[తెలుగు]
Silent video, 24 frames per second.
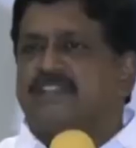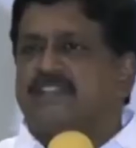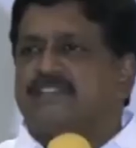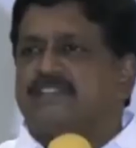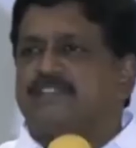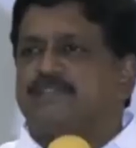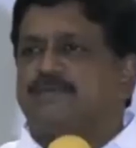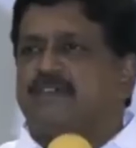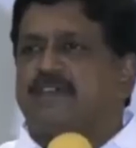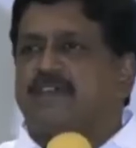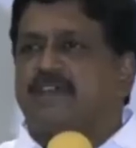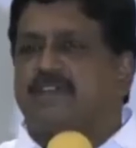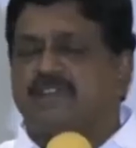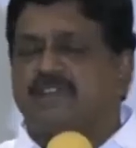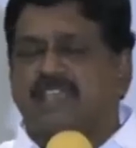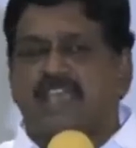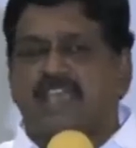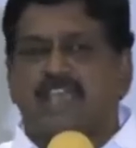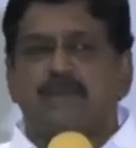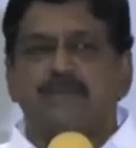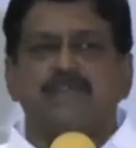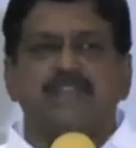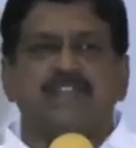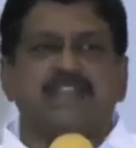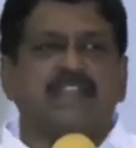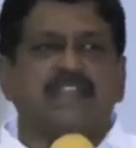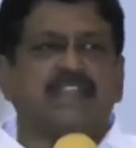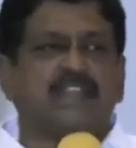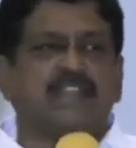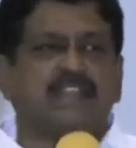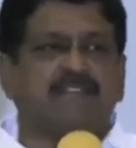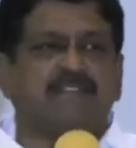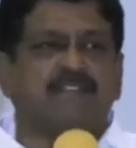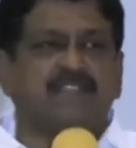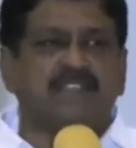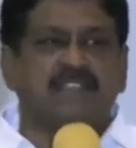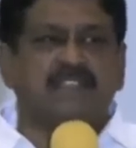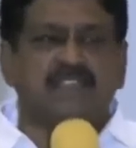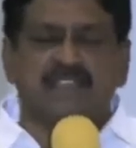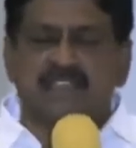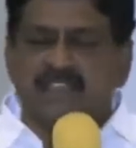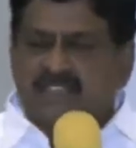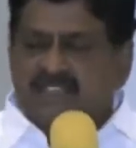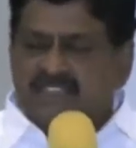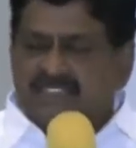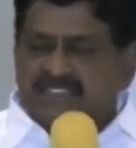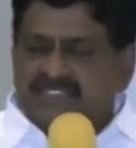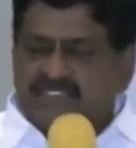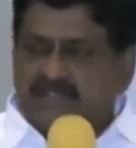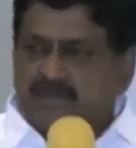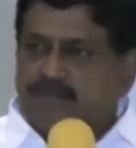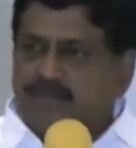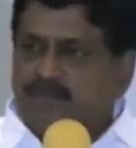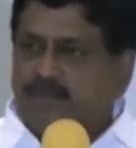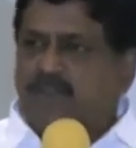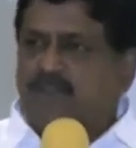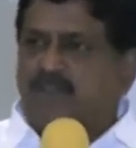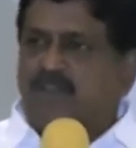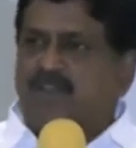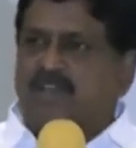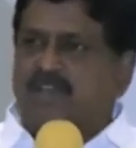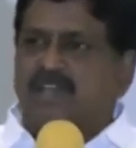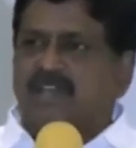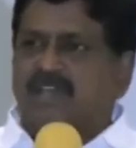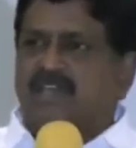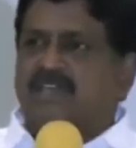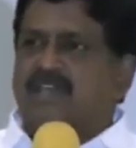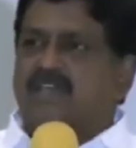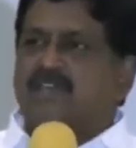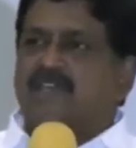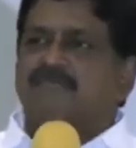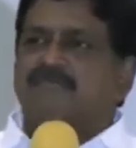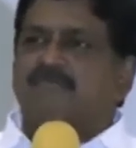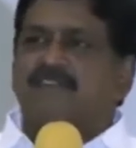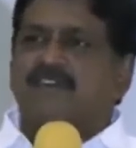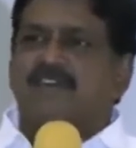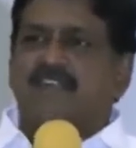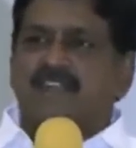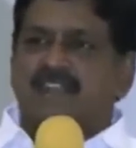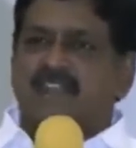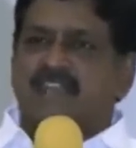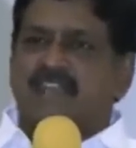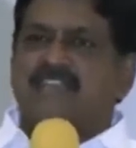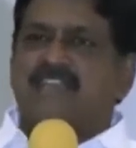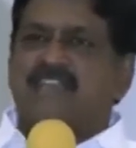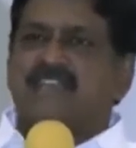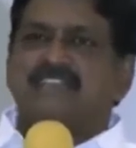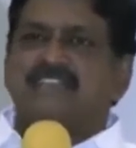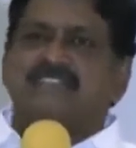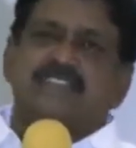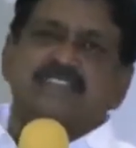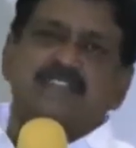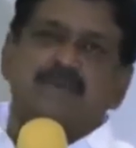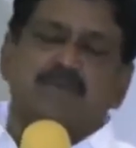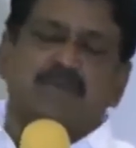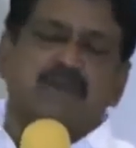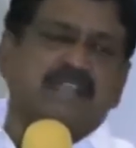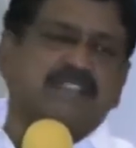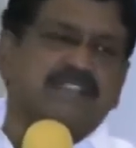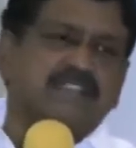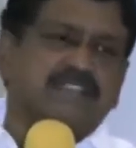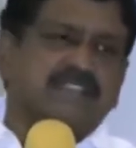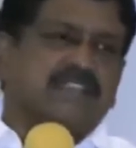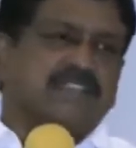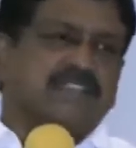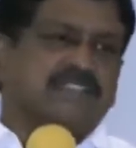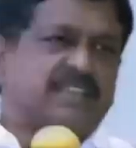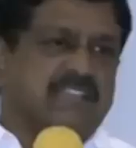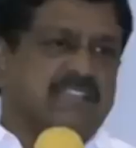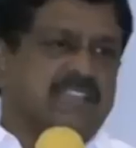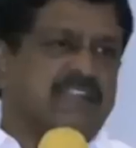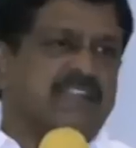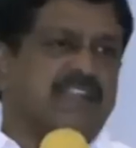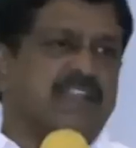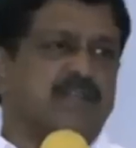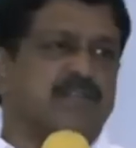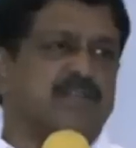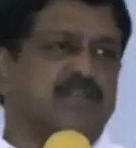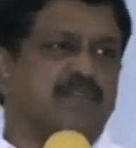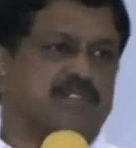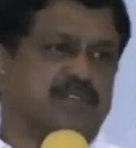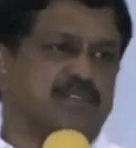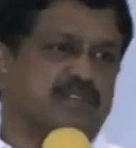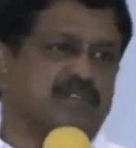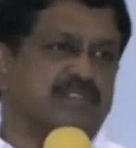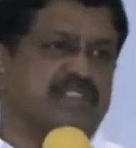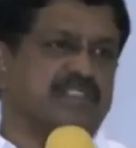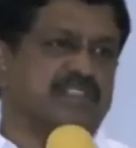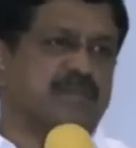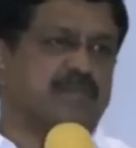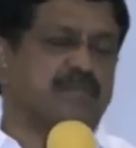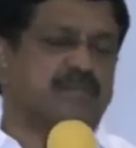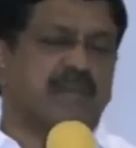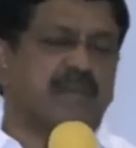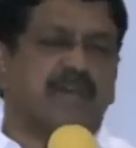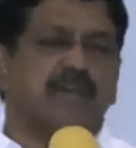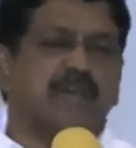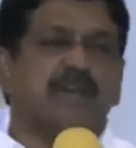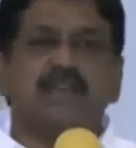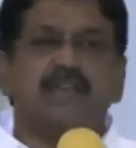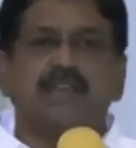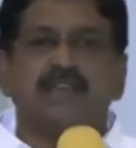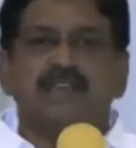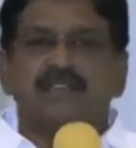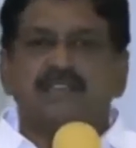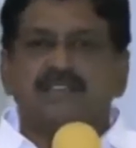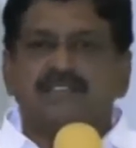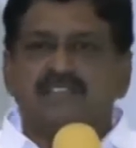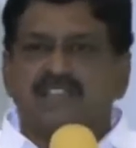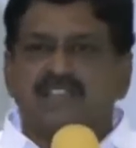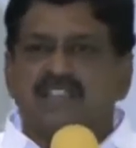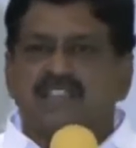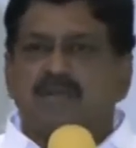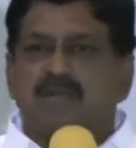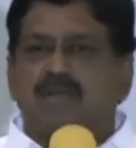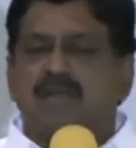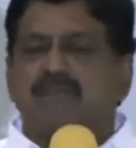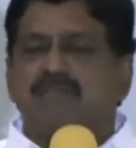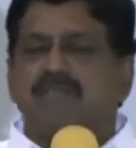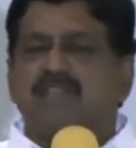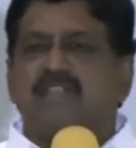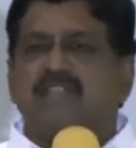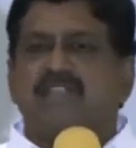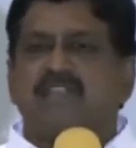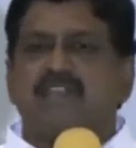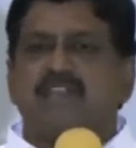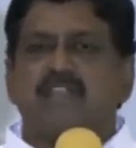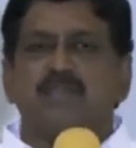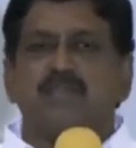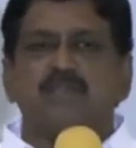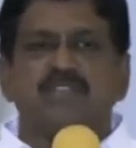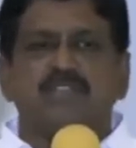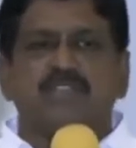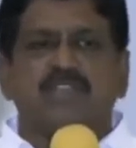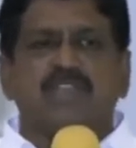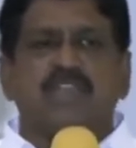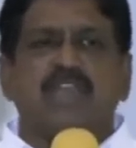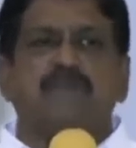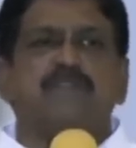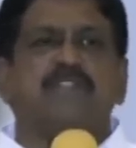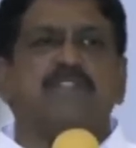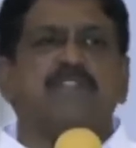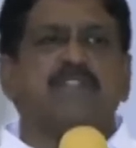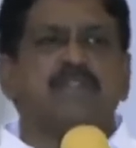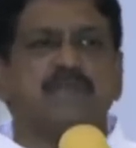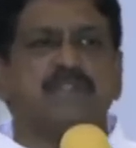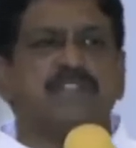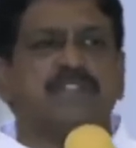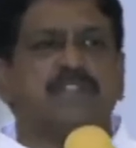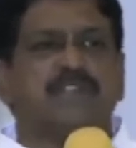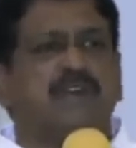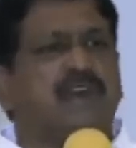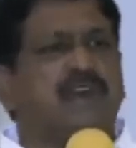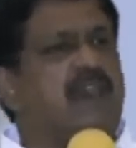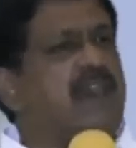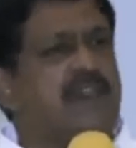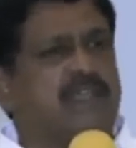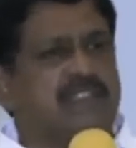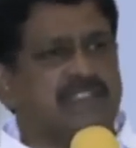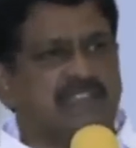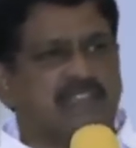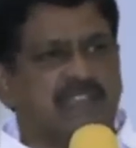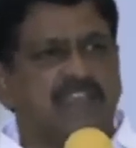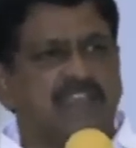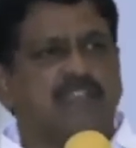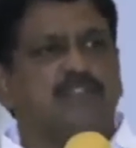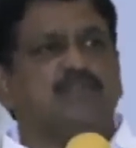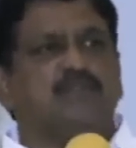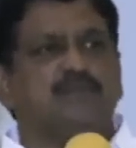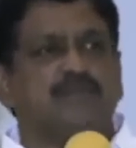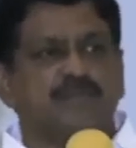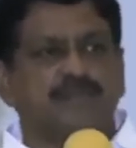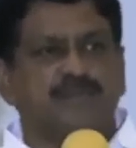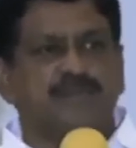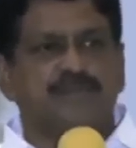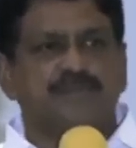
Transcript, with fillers: ది నెక్స్ట్ ఫర్ క్యాబినెట్ అనేటువంటిది సింపుల్ ఒక వర్డ్ రాయాల్సిన బాధ్యత సెక్రటరీ మీద ఉంది తప్ప చంద్రబాబు నాయుడు గారి మీద క్యాబినెట్ మీదనో అది లేదు